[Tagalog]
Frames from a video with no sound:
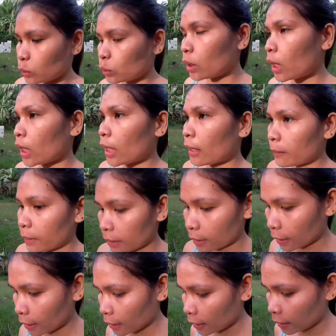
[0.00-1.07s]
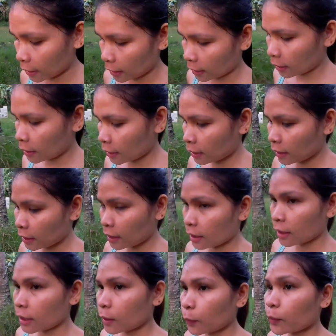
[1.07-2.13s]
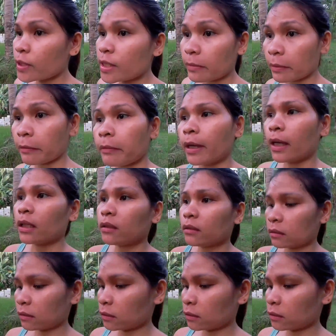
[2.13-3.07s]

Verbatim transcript: Lula namin na doon sa baba.